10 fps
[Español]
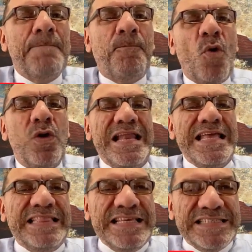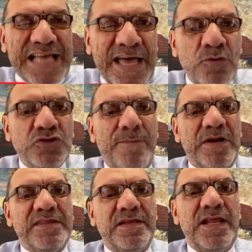politizados a
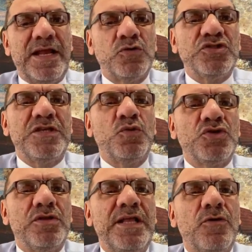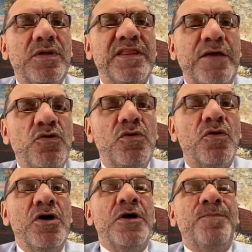partir de la Constitución del 91,